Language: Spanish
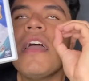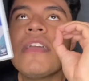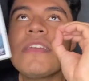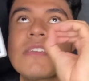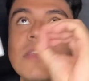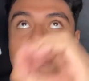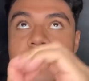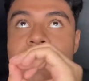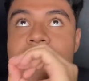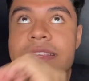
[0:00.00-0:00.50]

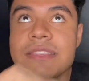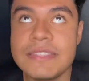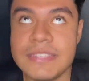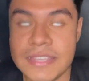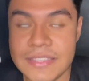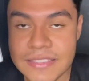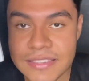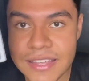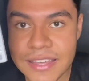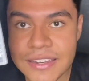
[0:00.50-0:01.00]
quiero que
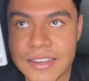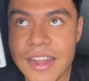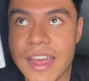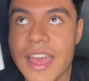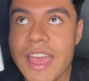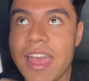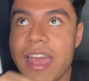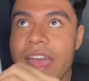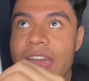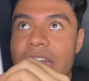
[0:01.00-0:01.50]
entiendan
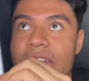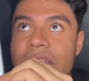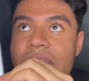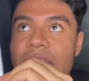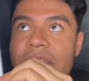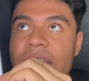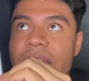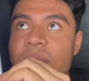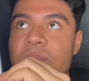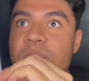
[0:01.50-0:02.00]

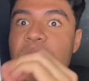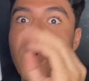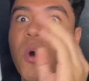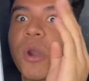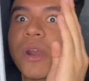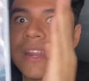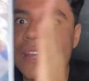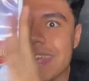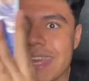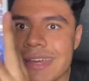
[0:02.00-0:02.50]
el
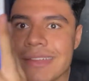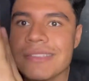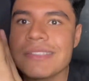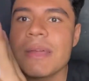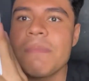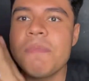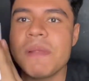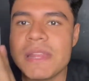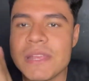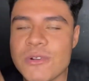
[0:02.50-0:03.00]
por qué
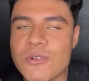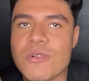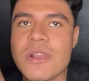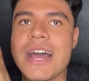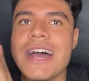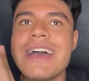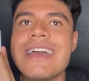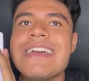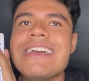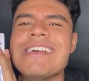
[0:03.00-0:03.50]
esta
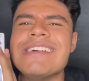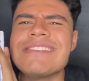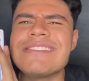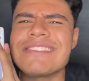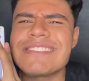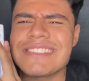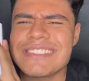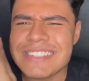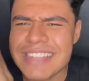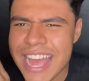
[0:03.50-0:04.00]
película
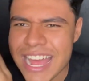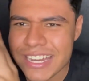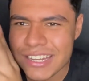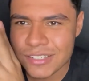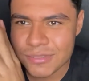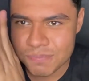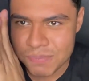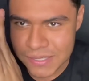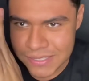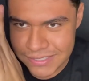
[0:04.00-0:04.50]
es tan
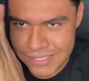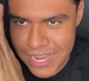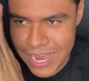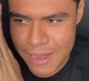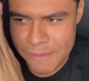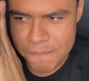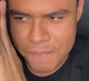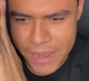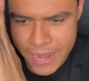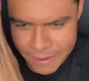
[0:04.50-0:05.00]

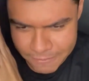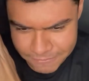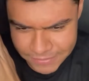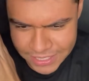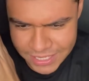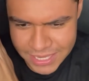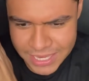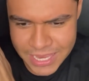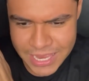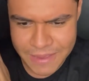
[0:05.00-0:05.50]
especial para
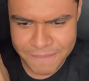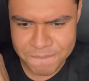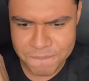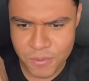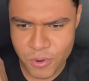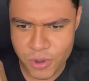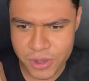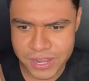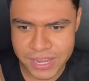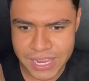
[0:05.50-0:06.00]
mí y
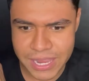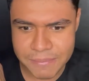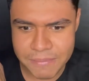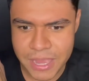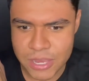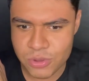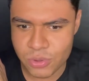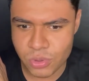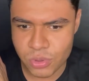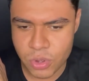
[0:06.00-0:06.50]
por qué
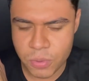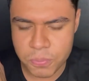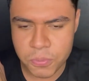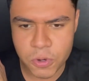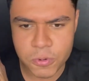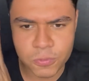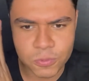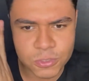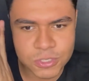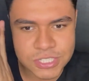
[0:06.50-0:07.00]
me ayudó
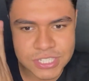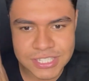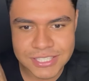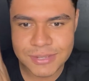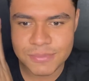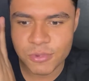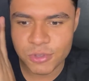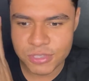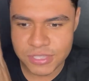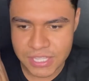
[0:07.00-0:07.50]
por
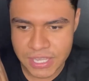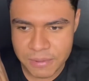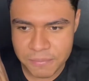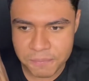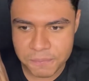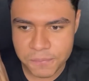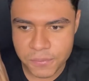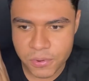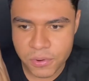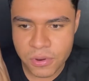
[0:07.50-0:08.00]
muchísimo
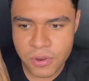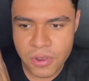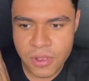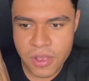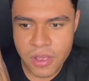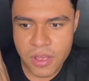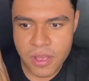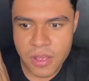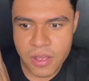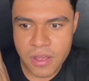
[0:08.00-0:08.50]
tiempo
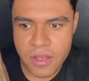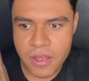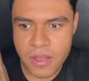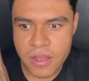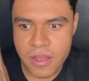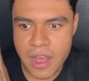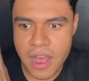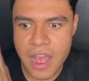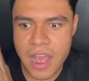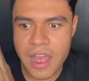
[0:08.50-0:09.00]

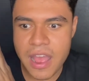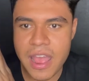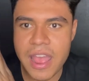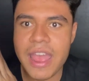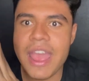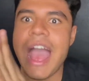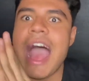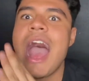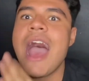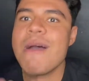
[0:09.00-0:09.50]

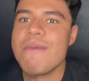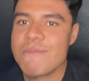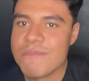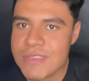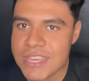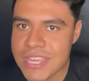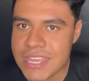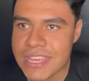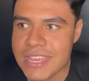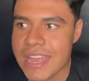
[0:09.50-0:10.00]
a
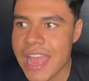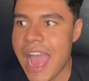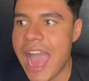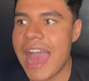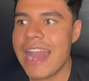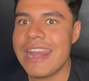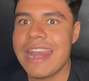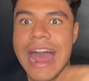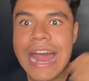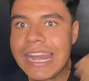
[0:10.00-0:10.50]
mí,
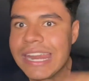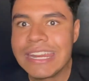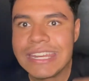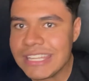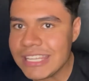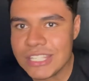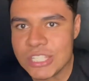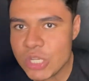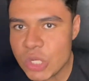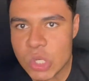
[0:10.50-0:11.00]
al Ale
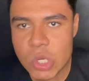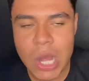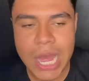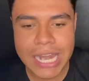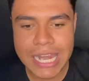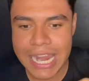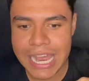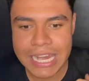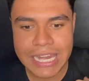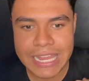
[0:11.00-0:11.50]
niño,
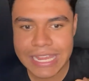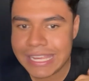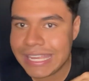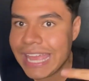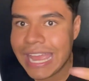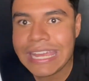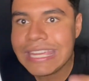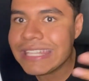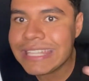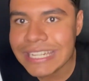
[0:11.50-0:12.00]
al Ale
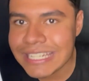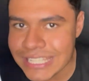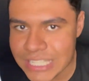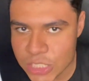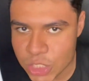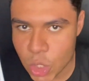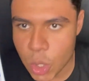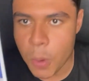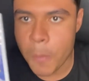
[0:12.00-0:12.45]
gay de niño.